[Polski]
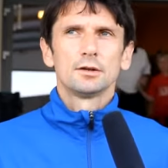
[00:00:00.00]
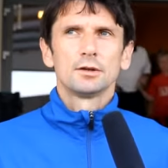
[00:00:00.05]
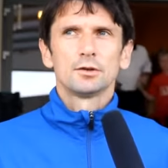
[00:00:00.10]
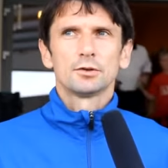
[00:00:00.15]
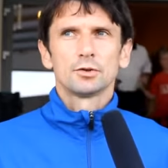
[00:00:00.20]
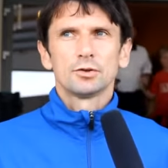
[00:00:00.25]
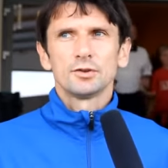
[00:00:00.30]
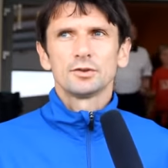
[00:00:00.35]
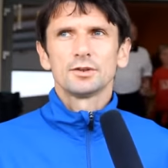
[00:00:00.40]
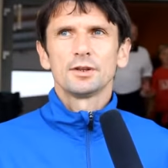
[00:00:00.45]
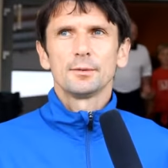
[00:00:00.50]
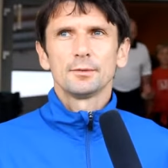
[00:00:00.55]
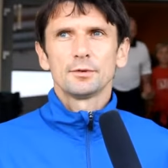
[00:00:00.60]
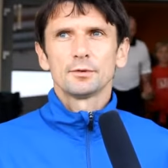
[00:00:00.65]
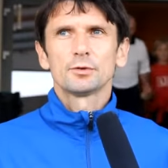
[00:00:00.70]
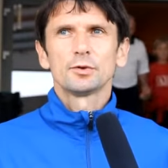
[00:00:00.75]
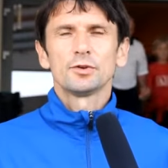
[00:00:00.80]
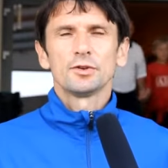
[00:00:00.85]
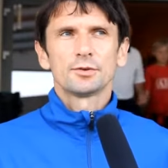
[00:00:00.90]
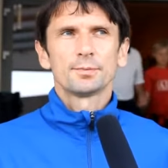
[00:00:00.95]
e, to jest,
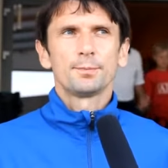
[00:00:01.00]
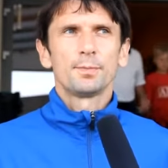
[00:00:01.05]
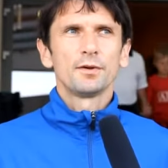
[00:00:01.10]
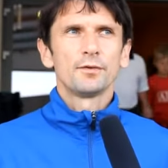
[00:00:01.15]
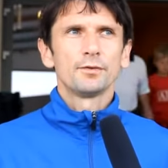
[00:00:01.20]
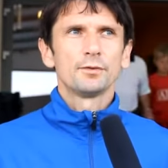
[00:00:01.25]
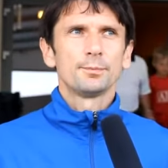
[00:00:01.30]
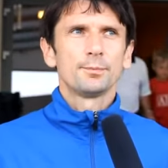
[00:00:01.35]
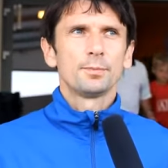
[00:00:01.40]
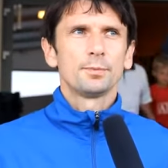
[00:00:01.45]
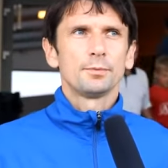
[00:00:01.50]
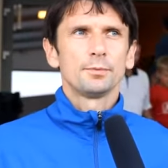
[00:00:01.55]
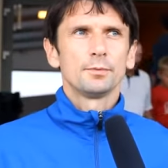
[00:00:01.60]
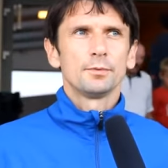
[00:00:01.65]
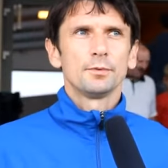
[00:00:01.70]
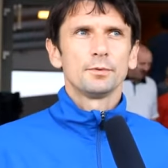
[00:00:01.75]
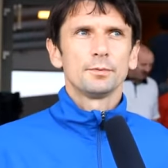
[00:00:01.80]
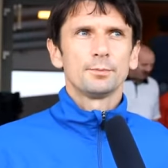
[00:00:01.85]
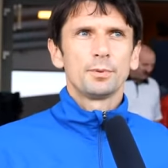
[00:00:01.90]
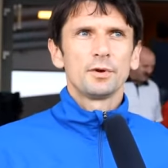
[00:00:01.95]
to jest pew,
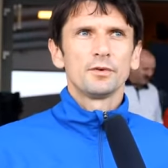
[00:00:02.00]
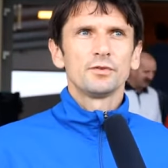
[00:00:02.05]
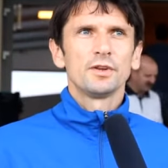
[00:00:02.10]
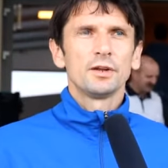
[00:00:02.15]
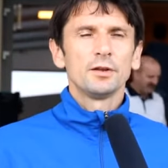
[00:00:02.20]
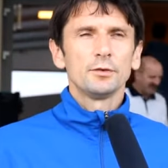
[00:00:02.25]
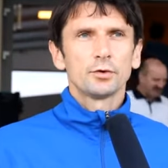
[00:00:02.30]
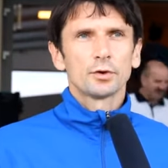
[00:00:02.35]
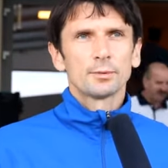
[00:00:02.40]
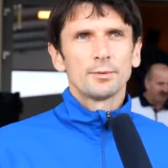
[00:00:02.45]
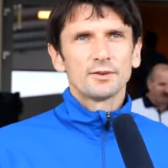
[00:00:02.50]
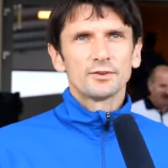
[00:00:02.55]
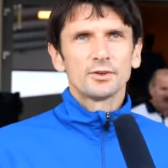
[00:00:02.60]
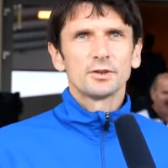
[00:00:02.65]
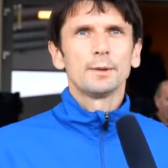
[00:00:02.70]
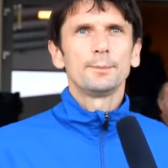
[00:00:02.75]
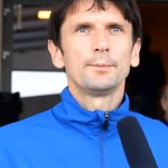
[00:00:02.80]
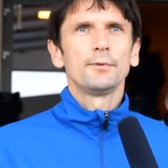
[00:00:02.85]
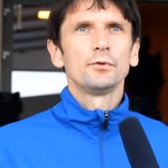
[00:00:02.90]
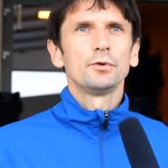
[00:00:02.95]
pewna
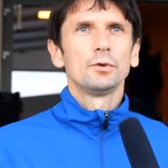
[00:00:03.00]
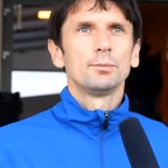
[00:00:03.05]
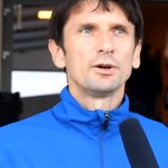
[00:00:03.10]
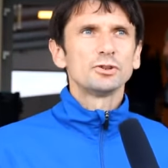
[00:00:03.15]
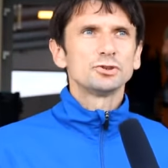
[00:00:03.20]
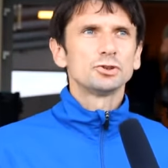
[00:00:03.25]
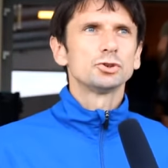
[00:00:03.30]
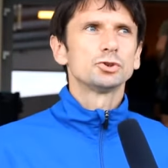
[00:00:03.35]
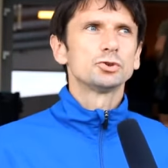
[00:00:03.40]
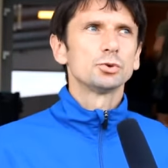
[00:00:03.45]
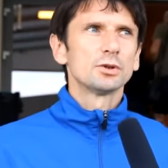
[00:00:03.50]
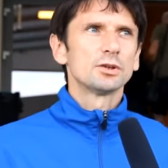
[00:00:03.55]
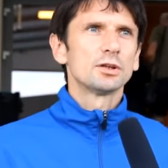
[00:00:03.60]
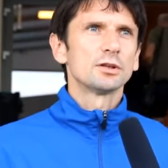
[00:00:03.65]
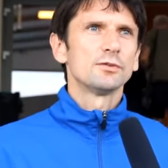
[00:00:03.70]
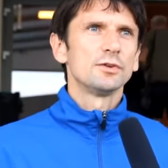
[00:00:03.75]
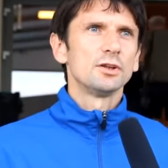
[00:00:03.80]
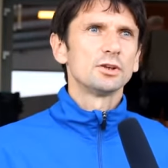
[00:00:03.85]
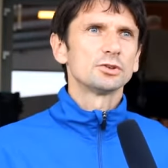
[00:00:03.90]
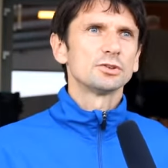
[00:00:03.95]
informacja, na pewno Maciek Dziółek
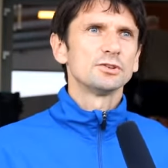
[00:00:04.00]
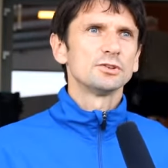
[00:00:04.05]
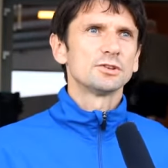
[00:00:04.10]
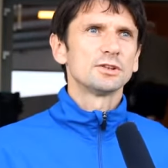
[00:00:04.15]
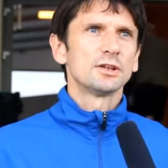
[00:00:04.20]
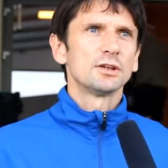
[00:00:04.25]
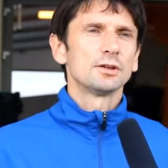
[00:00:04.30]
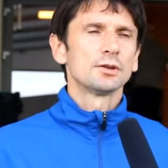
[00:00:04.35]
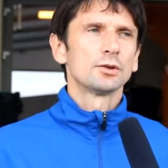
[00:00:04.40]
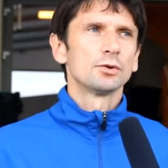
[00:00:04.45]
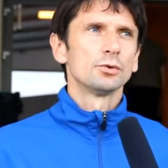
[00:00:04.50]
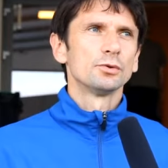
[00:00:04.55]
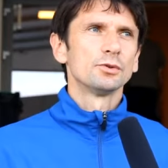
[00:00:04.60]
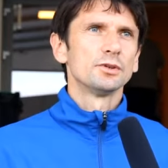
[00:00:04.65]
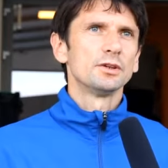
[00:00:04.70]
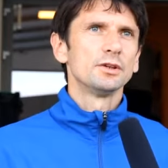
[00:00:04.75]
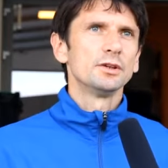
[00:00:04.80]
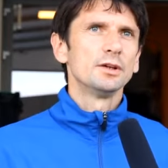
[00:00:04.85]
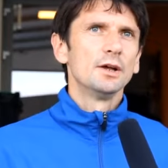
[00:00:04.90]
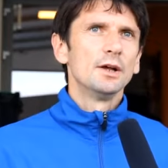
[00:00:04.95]
jest wyleczony z tej
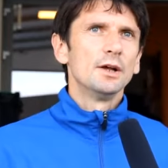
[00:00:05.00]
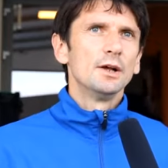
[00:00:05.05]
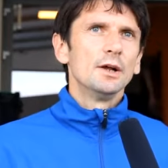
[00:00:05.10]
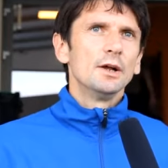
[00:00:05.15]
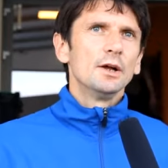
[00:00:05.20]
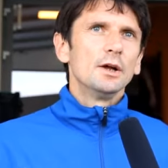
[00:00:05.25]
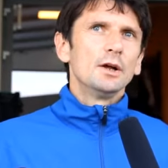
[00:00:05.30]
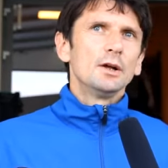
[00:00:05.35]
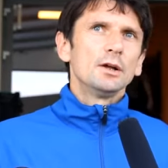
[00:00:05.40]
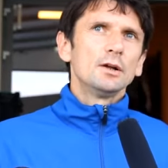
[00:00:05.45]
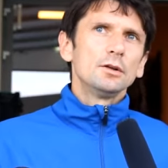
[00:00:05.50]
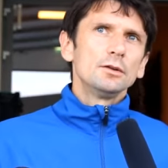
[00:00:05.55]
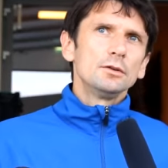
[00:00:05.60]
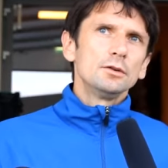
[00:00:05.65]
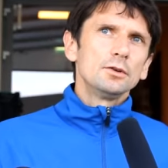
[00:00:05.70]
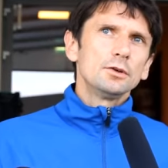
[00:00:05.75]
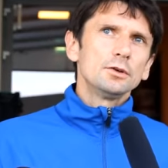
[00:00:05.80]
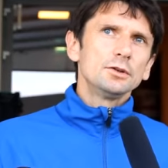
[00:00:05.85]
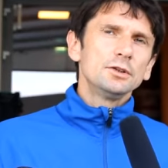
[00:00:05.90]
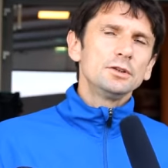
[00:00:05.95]
rundy.
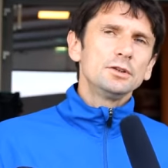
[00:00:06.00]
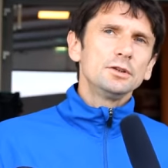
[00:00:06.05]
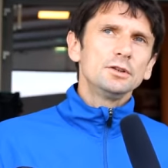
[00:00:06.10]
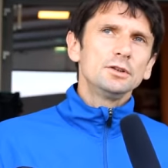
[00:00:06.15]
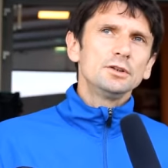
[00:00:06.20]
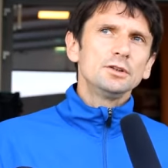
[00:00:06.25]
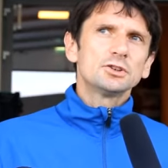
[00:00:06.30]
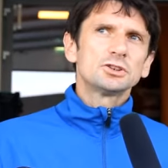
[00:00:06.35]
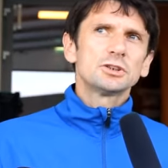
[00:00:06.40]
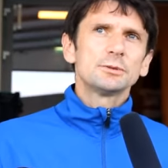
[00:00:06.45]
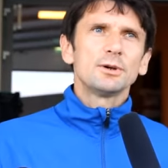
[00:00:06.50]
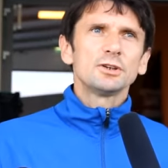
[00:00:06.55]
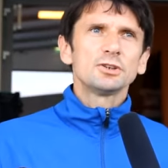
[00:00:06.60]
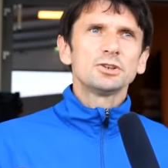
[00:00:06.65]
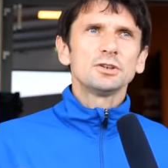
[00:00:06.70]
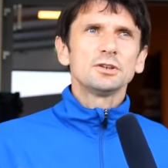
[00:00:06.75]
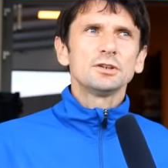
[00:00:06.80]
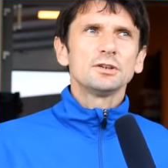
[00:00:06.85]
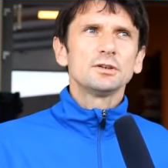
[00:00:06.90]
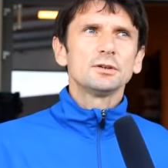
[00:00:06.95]
No i trzeba
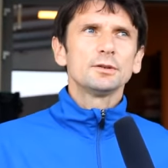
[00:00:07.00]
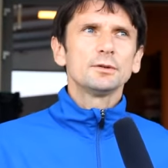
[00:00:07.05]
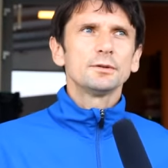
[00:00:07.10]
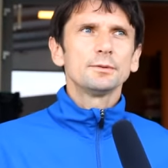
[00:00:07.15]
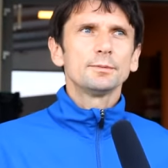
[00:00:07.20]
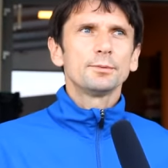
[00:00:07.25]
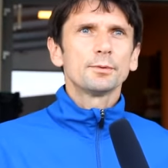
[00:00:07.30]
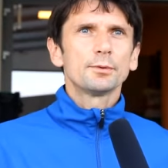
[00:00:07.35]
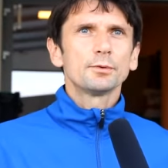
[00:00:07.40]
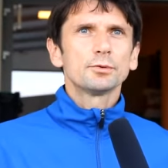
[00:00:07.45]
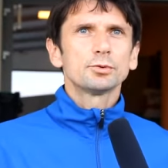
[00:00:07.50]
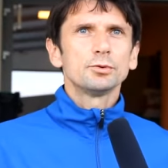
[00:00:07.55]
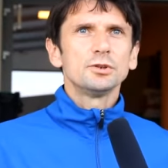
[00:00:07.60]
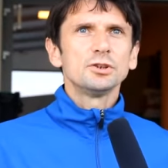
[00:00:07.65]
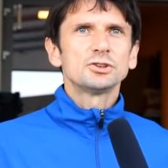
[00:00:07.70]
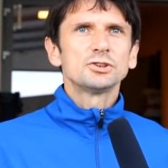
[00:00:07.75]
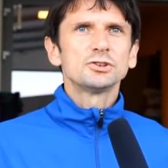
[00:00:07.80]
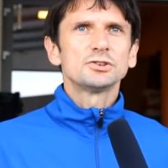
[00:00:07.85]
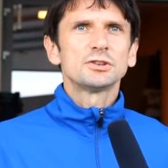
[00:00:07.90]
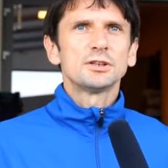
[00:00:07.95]
się po prostu
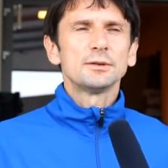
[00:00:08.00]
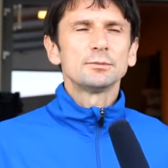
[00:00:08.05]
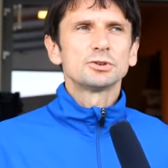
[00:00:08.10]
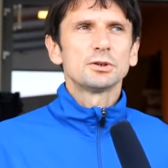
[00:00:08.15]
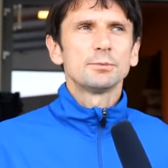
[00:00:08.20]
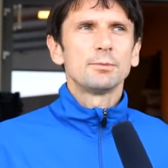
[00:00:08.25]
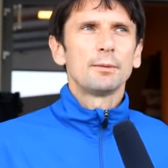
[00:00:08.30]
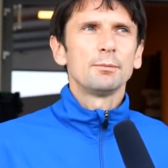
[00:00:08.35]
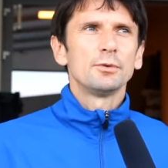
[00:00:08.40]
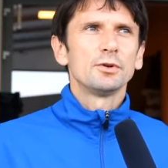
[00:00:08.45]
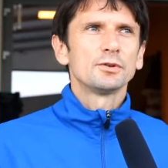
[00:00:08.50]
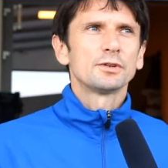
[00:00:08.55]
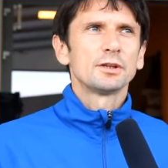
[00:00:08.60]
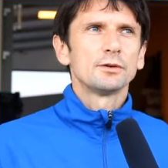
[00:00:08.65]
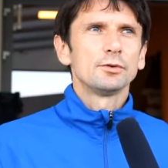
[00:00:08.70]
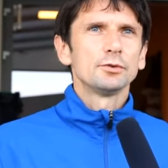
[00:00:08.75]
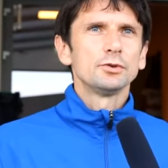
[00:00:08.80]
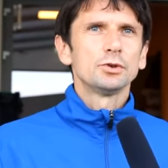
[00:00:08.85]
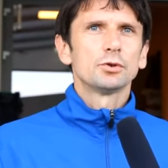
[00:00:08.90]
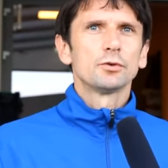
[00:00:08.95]
liczyć z tym, że mamy
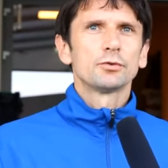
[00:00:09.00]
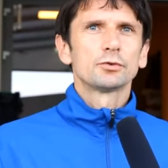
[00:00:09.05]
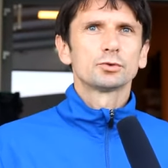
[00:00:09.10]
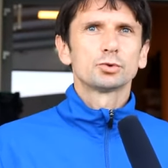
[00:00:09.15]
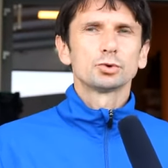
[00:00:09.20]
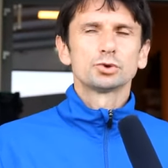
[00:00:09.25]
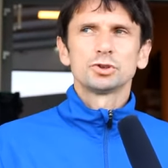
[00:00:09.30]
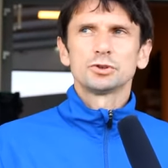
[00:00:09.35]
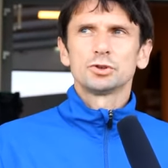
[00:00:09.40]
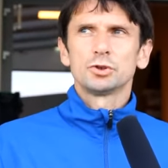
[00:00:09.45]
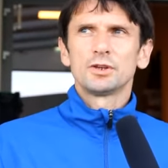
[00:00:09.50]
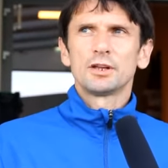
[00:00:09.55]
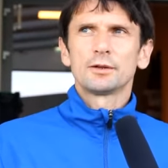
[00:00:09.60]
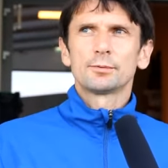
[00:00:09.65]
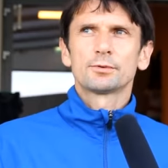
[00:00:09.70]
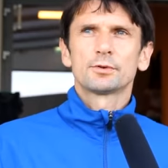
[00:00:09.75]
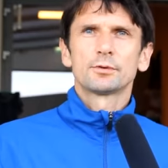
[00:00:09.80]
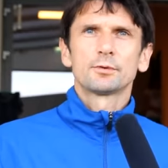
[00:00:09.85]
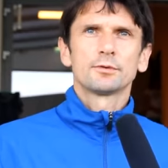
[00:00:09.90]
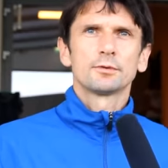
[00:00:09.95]
zawodników, którzy do
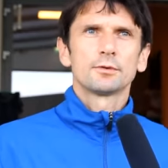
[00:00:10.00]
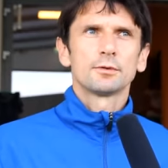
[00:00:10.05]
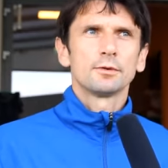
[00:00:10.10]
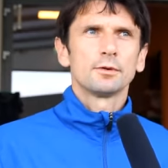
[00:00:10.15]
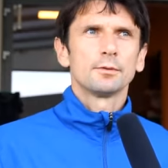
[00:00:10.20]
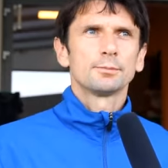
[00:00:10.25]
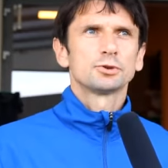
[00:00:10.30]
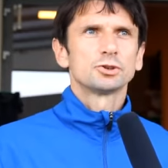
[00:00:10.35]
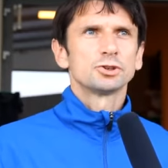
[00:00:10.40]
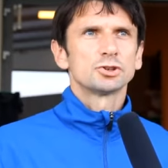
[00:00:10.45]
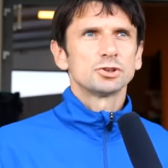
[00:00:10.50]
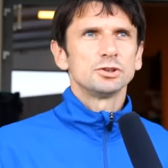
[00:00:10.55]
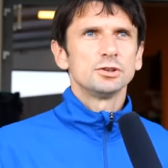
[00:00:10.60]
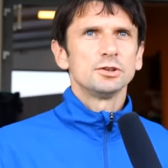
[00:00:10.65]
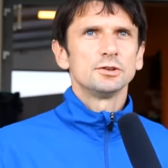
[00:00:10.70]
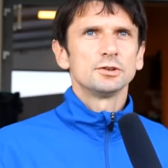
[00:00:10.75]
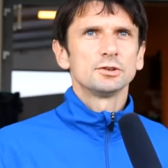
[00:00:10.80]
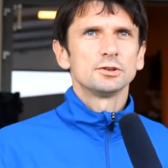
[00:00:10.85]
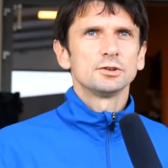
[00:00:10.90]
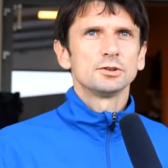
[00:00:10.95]
nas y,
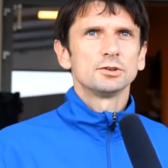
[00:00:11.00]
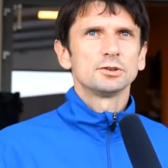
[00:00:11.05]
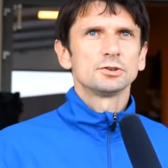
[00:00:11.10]
przyszli,